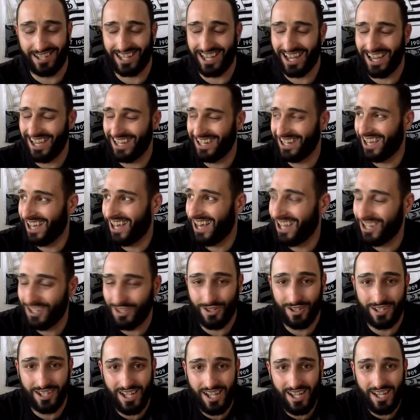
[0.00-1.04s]
Keine
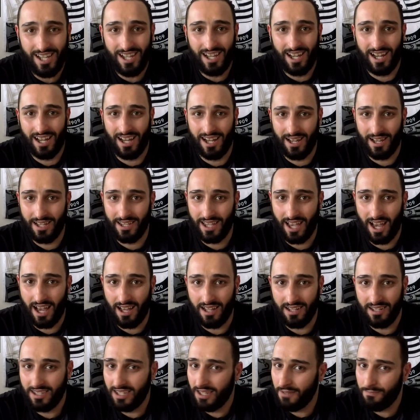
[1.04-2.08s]
Ahnung. Äh,
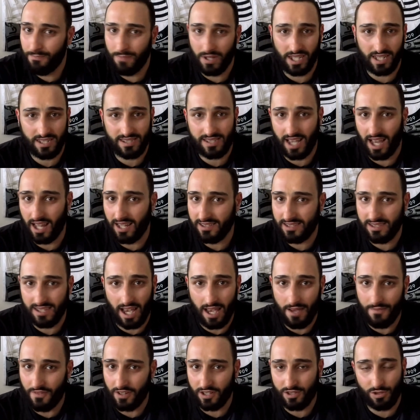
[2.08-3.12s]
ja, nimmt man das Ganze
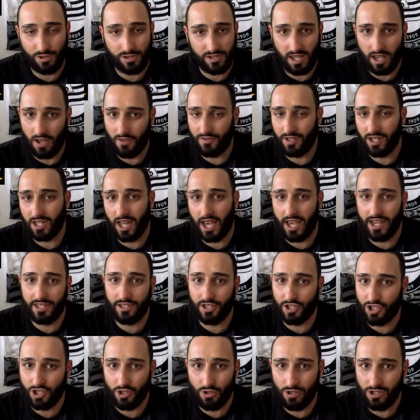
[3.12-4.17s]
einfach zu sehr auf die
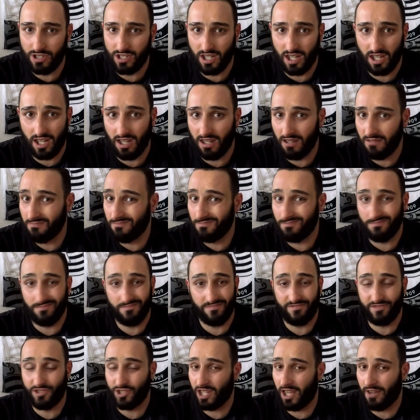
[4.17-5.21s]
leichte Schulter?
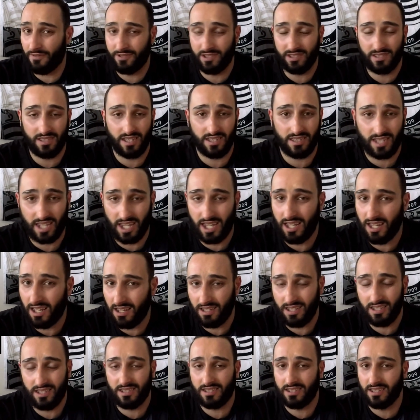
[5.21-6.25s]
Ähm, schafft es der Trainer
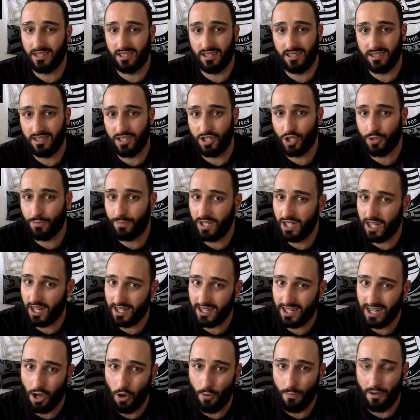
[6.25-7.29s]
nicht, äh, den
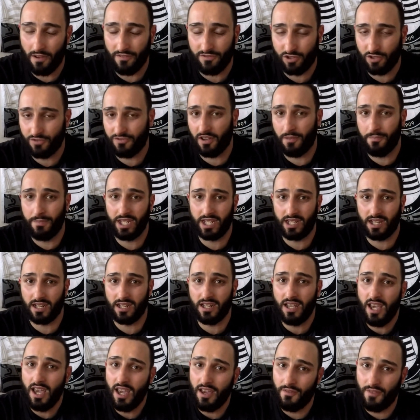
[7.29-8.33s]
Spielern glaubhaft zu
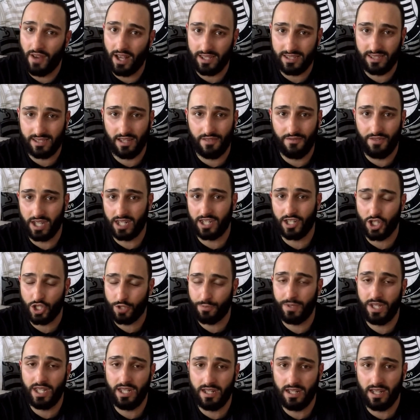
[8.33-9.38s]
vermitteln, was er wirklich
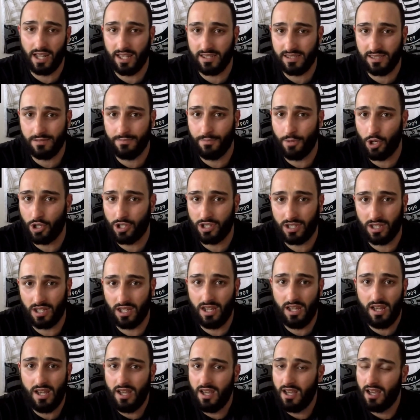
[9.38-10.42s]
spielen lassen
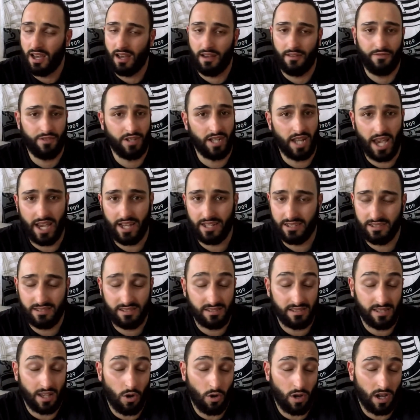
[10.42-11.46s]
möchte? Äh, vielleicht ist
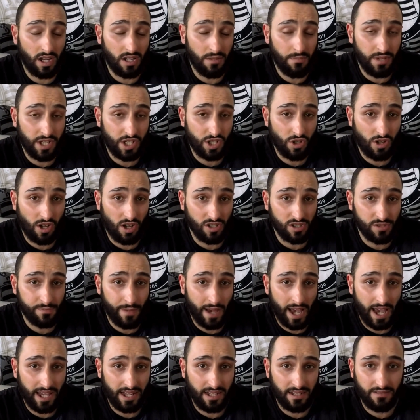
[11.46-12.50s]
es auch eine Mischung aus
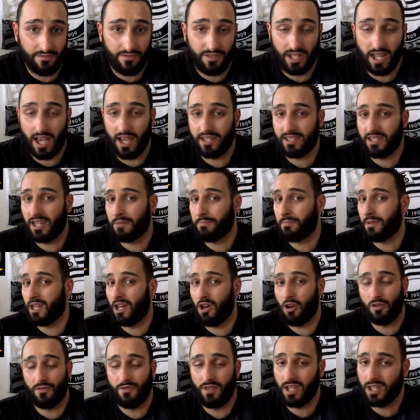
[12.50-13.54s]
beiden. Vielleicht hat man
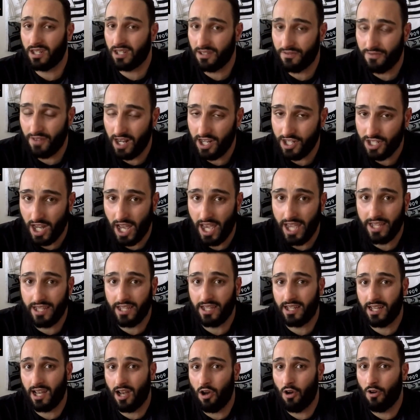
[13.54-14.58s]
auch wirklich falsch
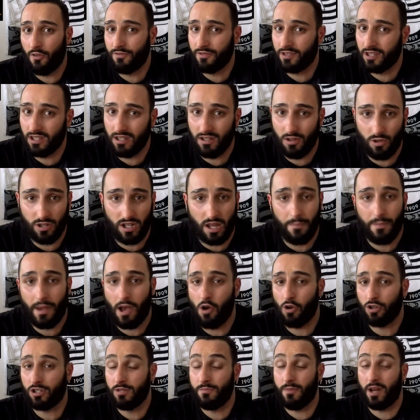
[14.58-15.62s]
eingekauft äh, oder
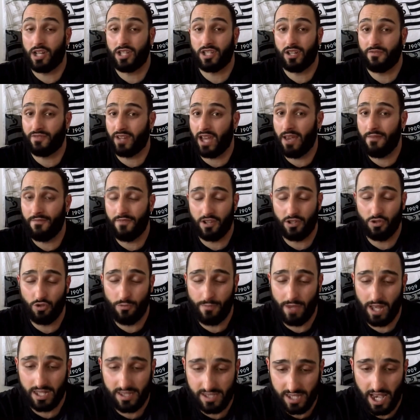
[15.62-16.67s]
braucht die Mannschaft einfach nur
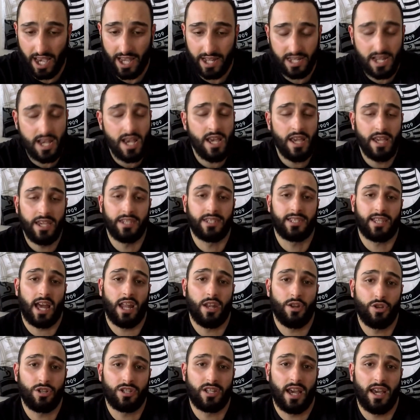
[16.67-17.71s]
mehr Zeit. Ich
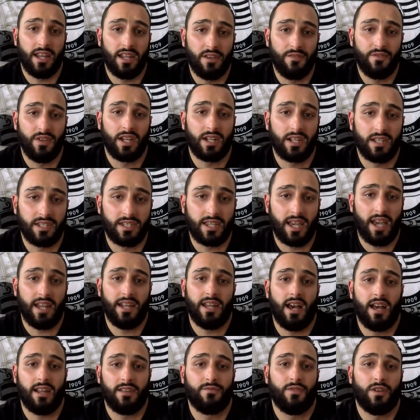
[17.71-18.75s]
kann euch leider wirklich
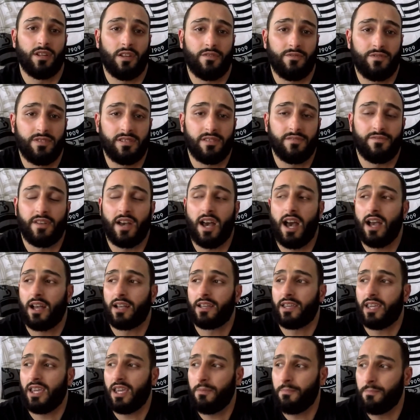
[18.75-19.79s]
keine Antwort auf diese
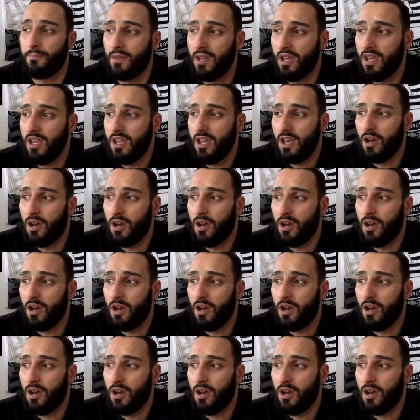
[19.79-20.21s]
Fragen geben.